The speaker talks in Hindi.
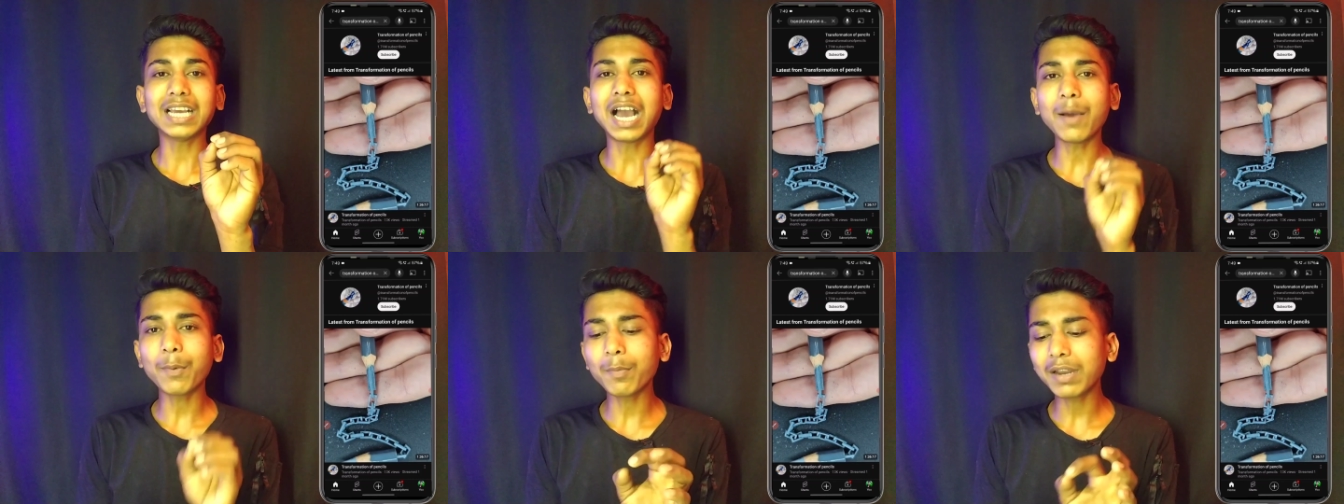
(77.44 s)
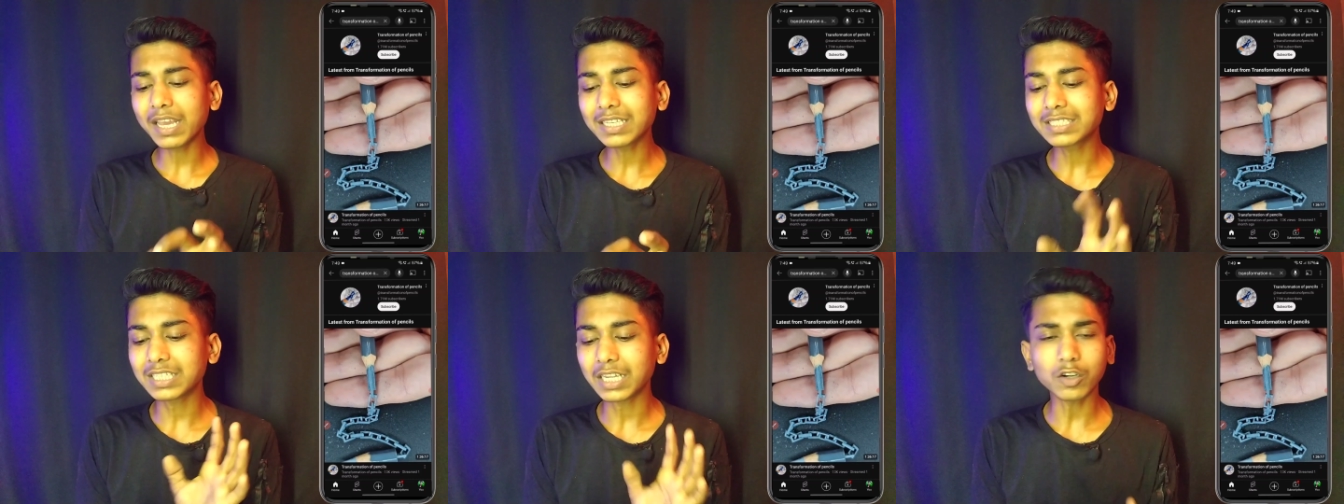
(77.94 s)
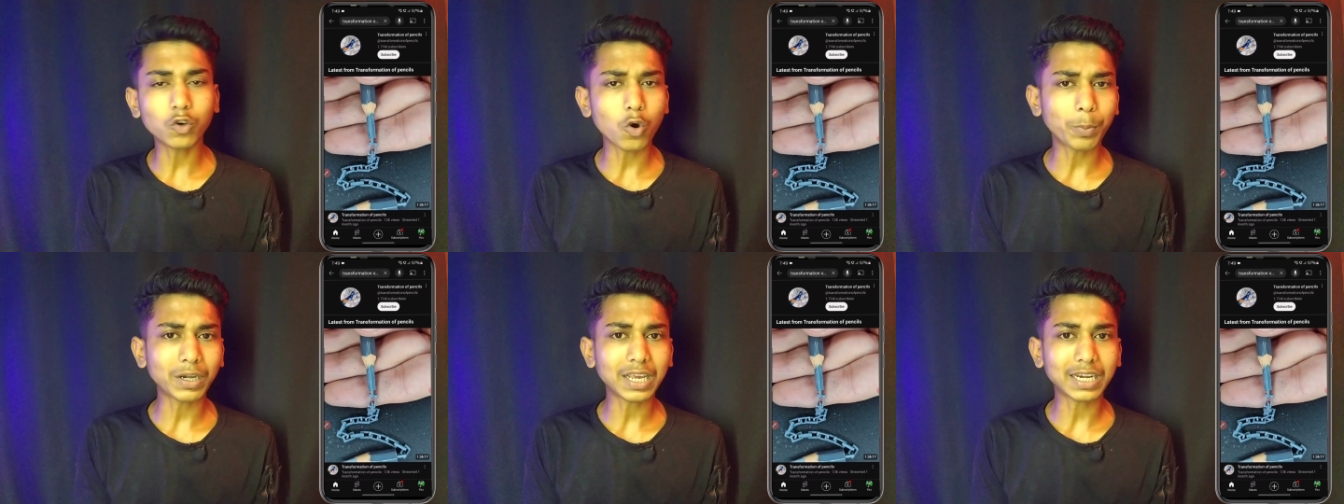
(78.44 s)
यहां पर मैंने एक चैनल को
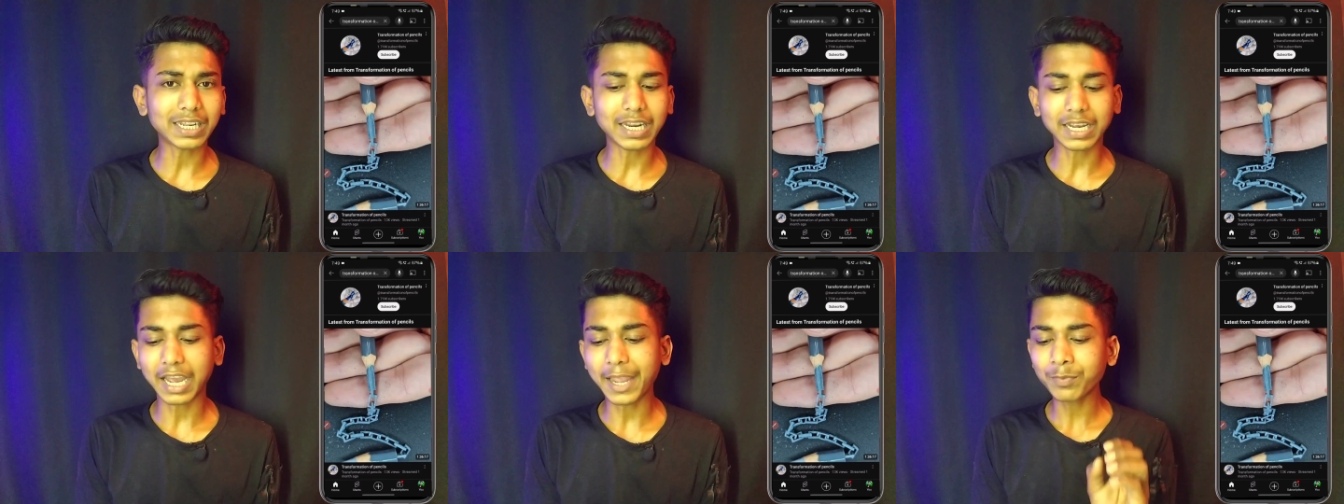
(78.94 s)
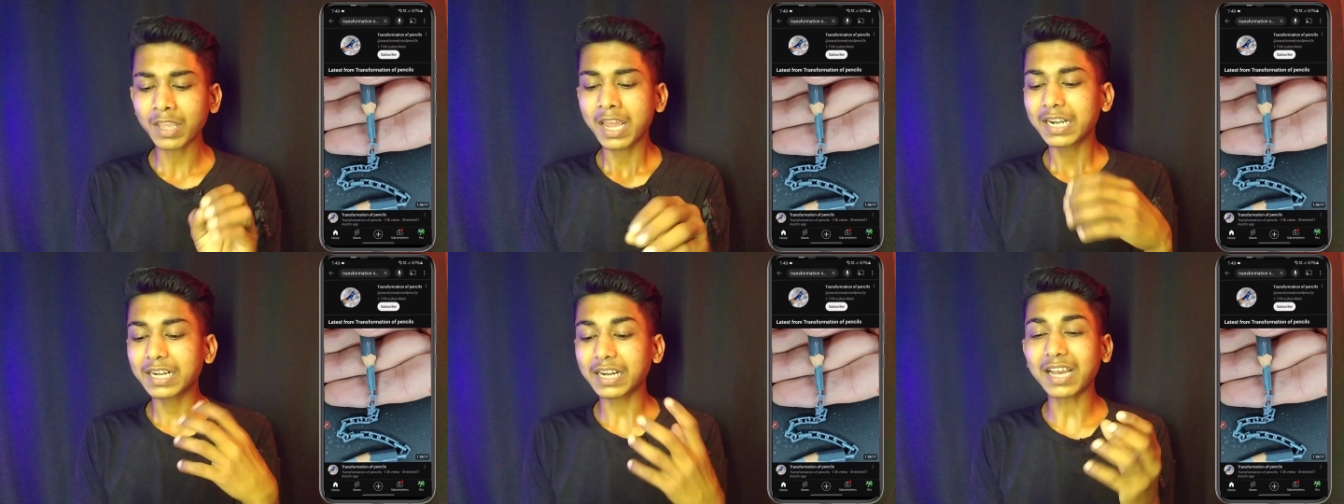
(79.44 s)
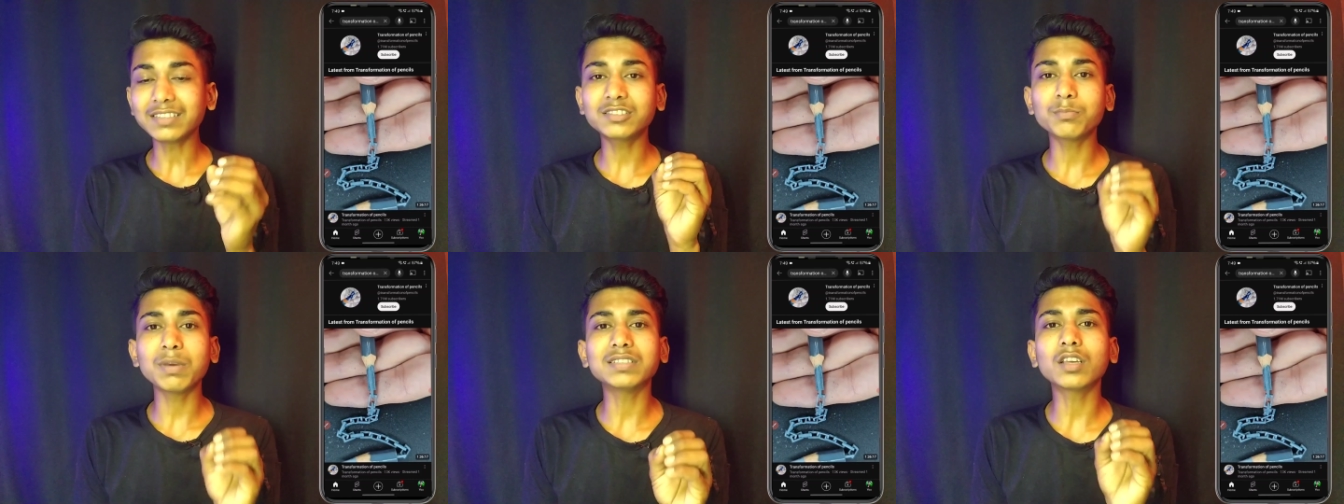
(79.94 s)
ओपन करके रखा है
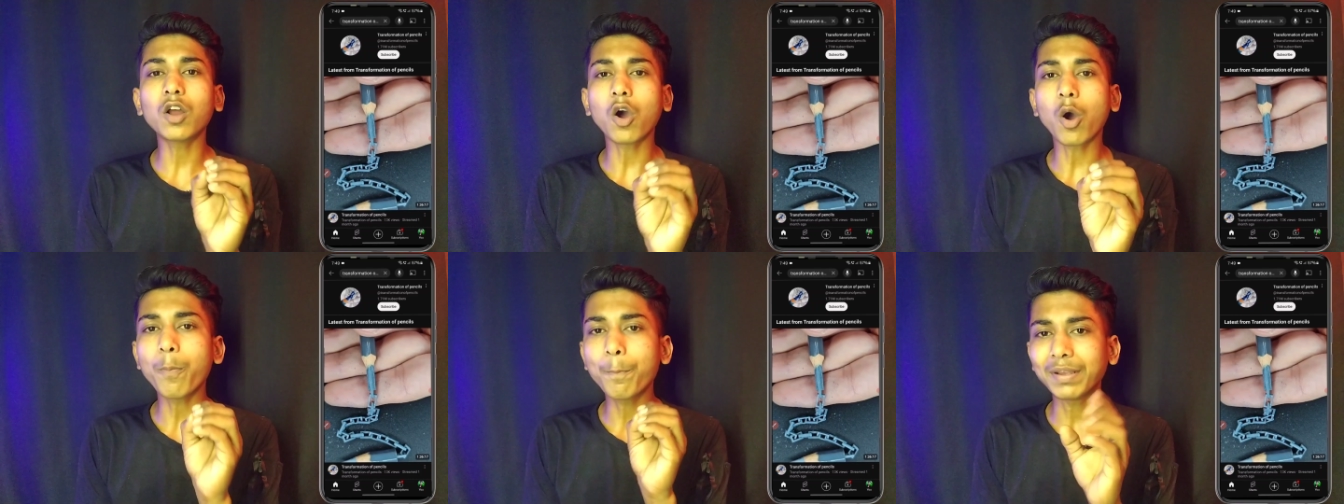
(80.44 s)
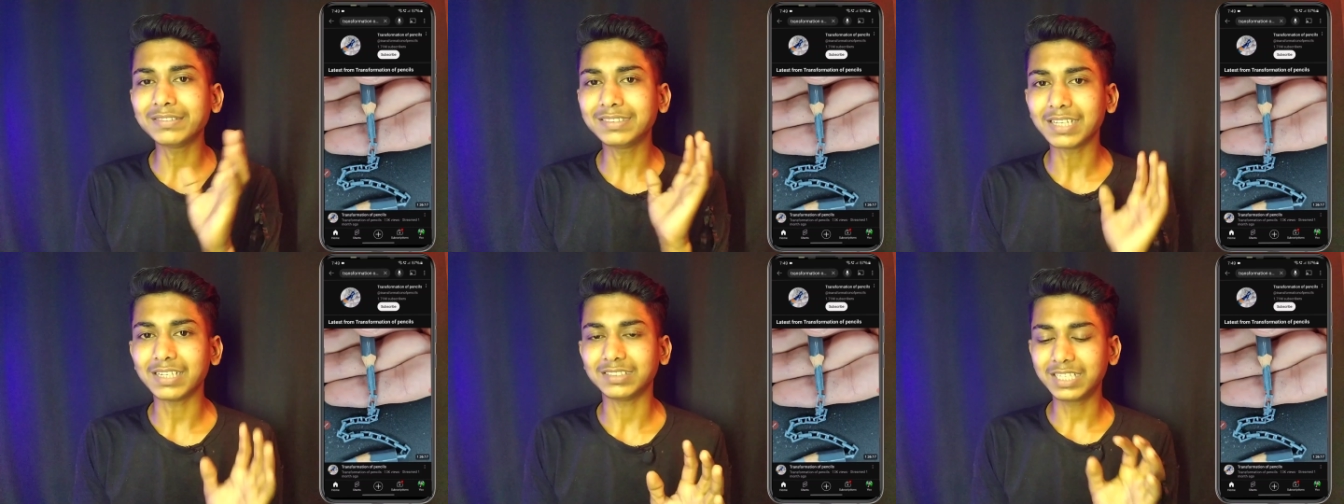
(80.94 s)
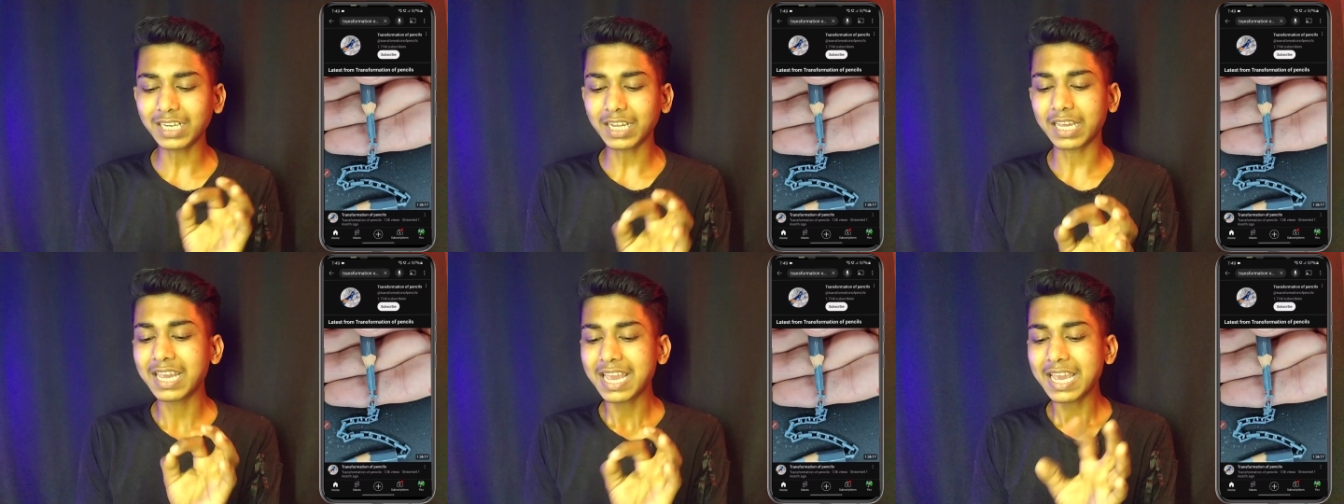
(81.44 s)
ट्रांसमेशन ऑफ पिंसिल्स ठीक
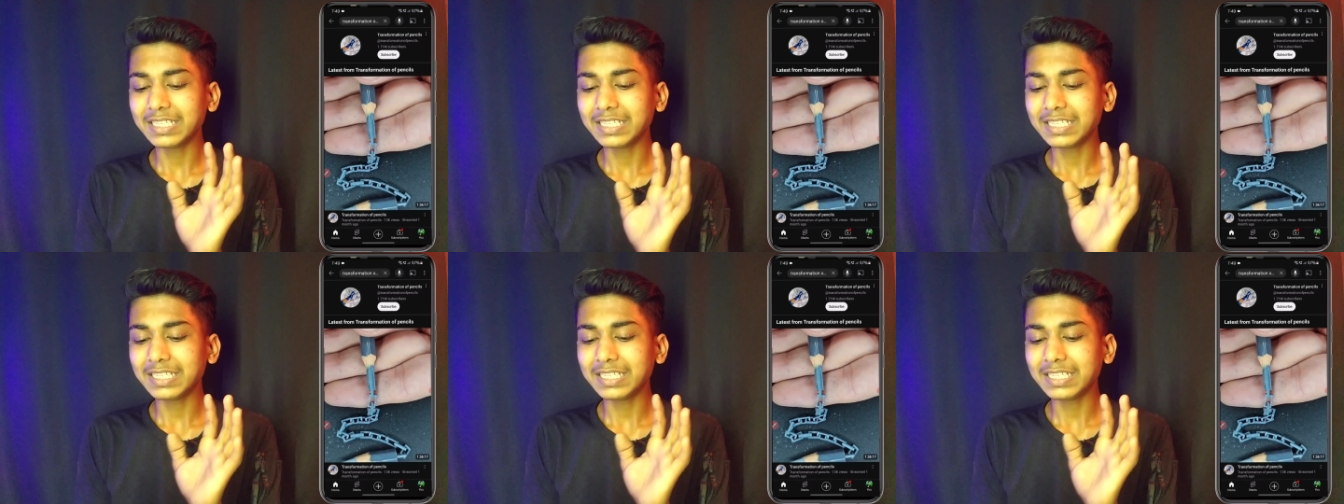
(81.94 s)
है